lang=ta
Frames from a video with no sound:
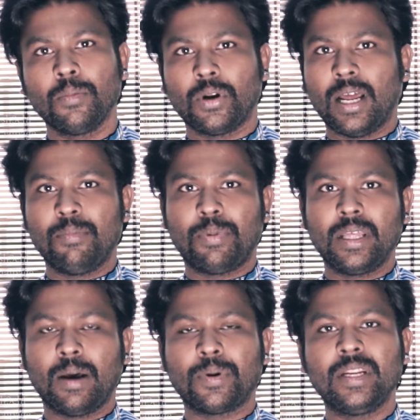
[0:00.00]
இப்போ நான் பண்ணி
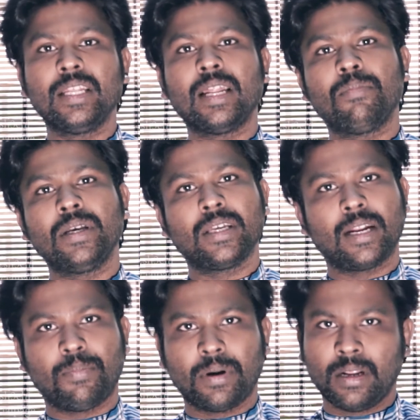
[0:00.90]
அப்போ நீ என்ன
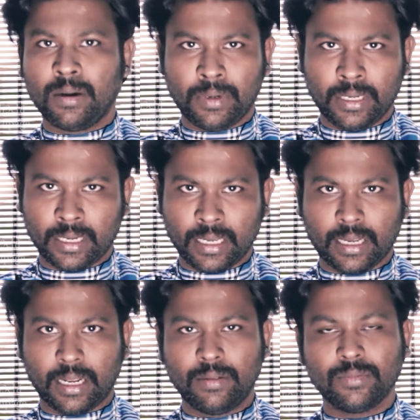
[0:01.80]
பண்ணலான்னு அப்படின்னு நீங்கள்
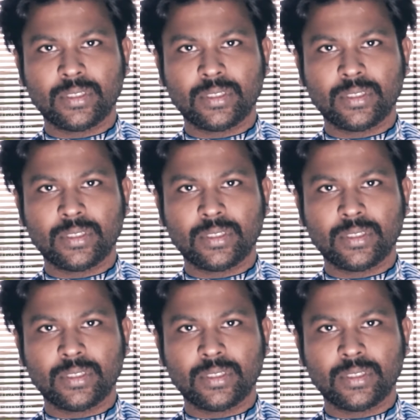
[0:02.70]
கேட்கலாம்